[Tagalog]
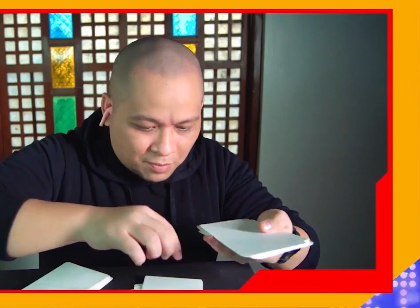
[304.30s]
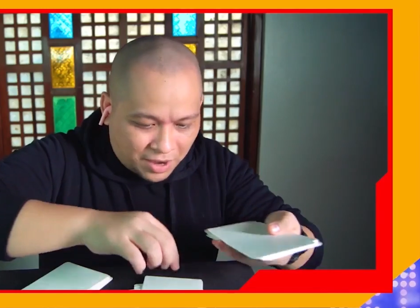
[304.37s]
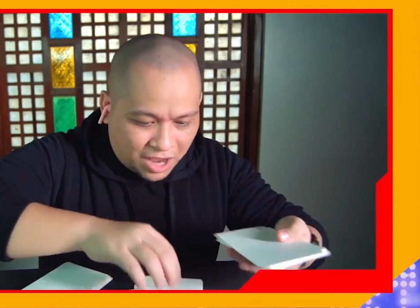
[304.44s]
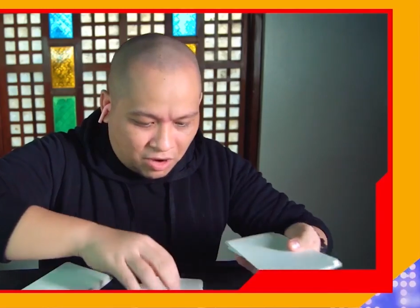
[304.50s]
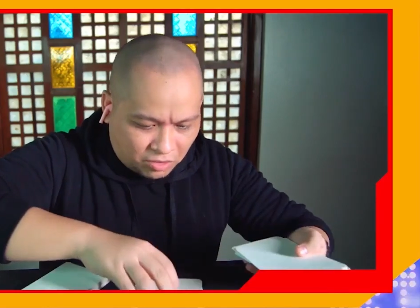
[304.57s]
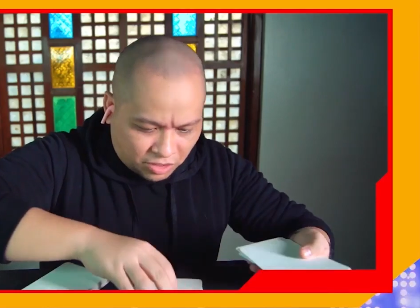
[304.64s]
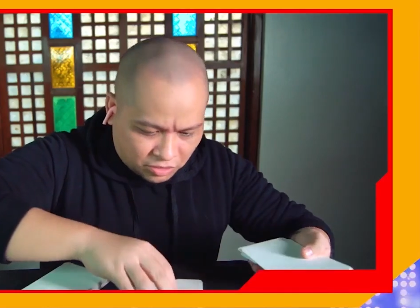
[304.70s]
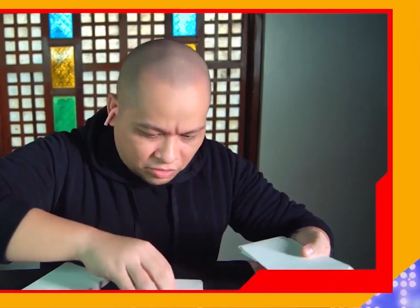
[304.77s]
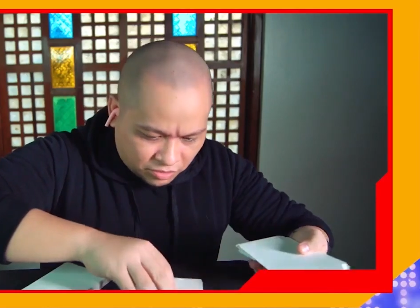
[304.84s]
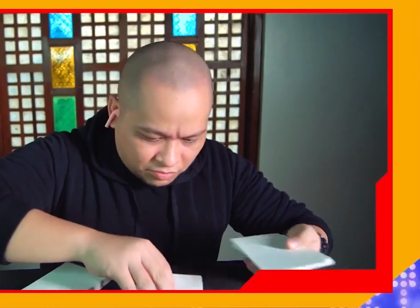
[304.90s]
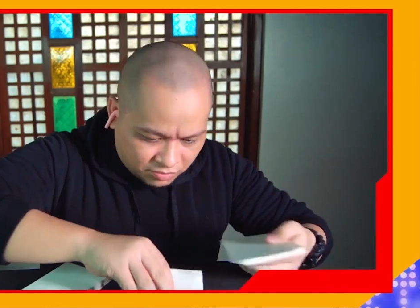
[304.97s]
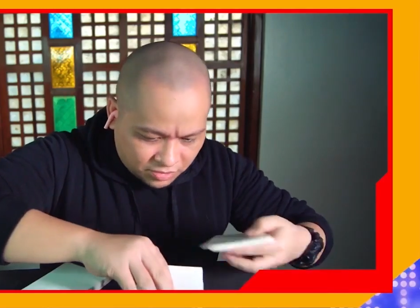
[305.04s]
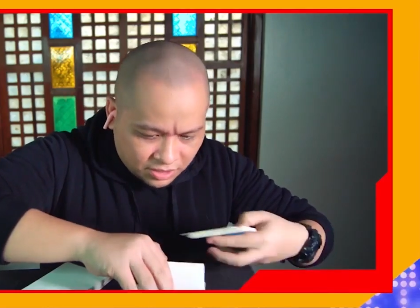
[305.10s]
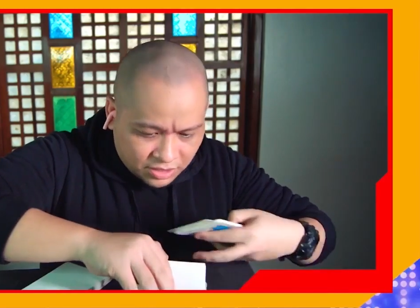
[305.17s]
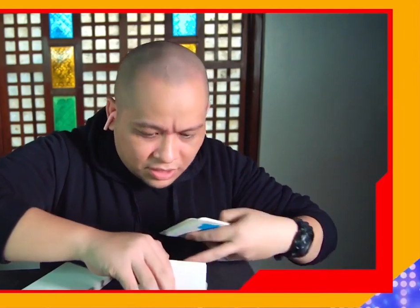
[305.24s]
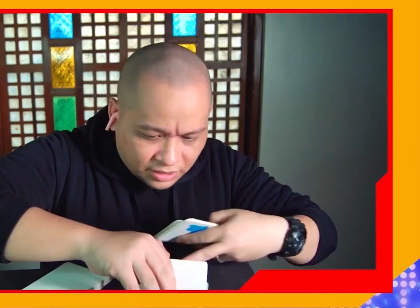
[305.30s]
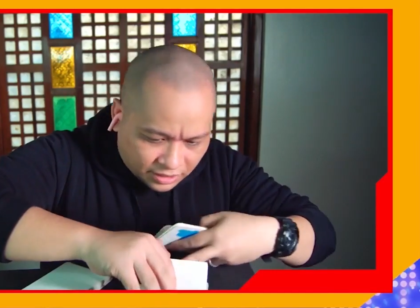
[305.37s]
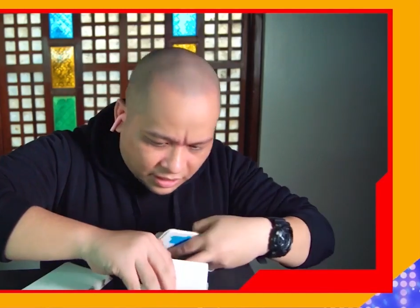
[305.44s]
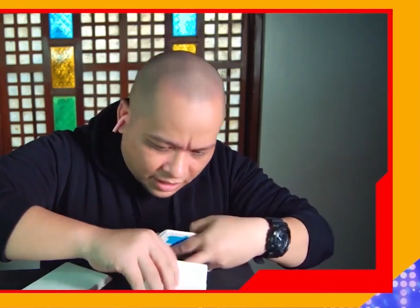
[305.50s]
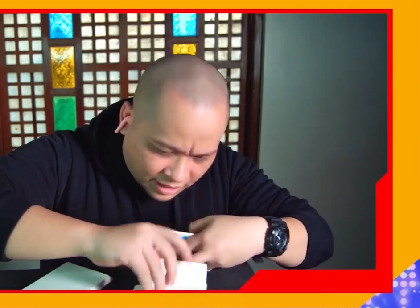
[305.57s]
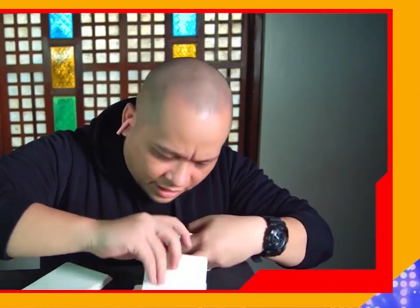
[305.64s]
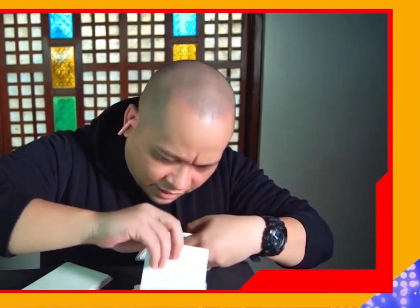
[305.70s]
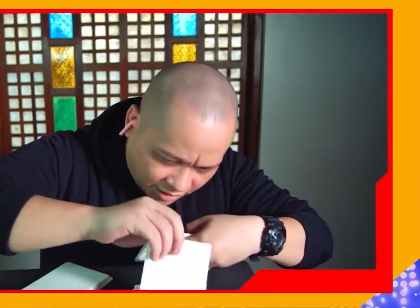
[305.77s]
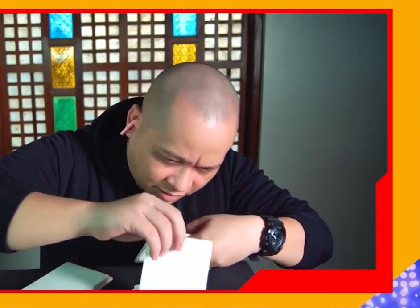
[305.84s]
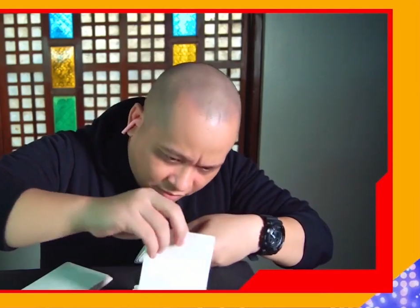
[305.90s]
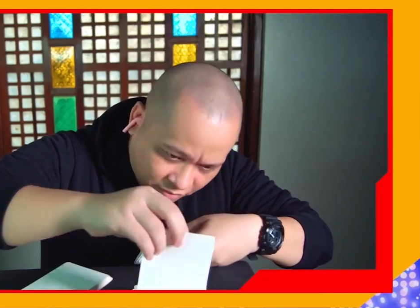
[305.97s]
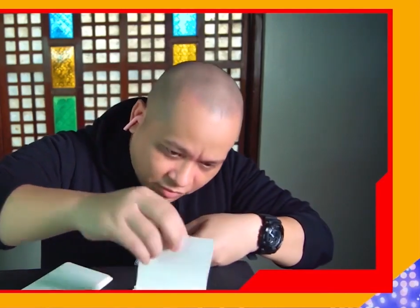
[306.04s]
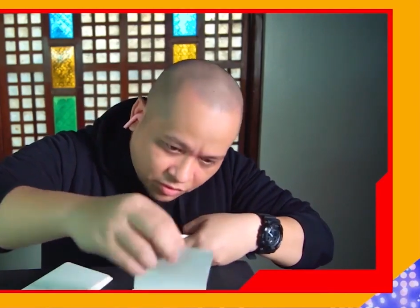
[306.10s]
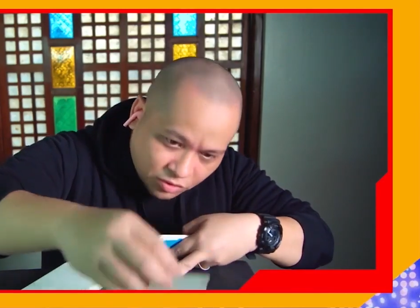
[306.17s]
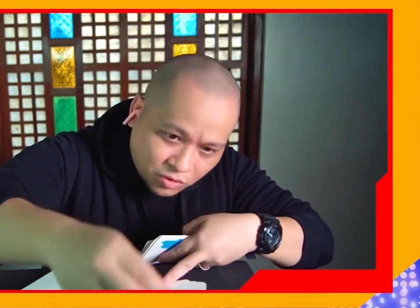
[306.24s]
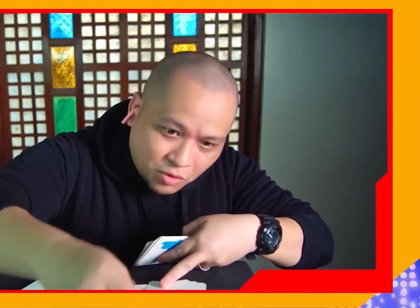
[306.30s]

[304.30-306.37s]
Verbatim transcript: Baba. Okay, good. Tignan natin.